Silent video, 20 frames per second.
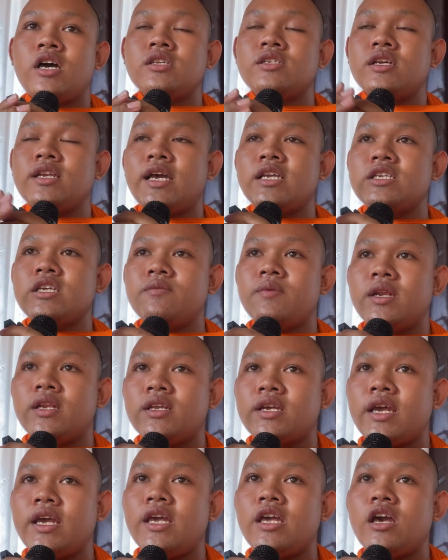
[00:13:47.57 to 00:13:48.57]
Sở lanh chỉ vật
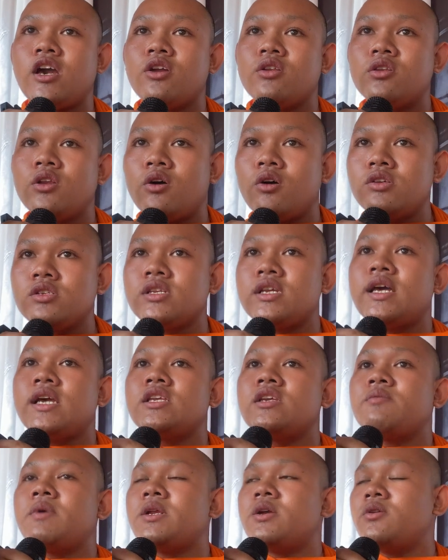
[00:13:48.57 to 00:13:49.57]
kê Ở đôi sở lanh
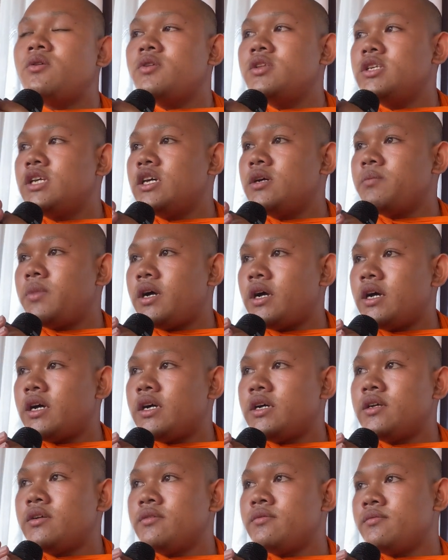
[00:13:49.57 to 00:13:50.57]
chỉ vật khuôn dương phở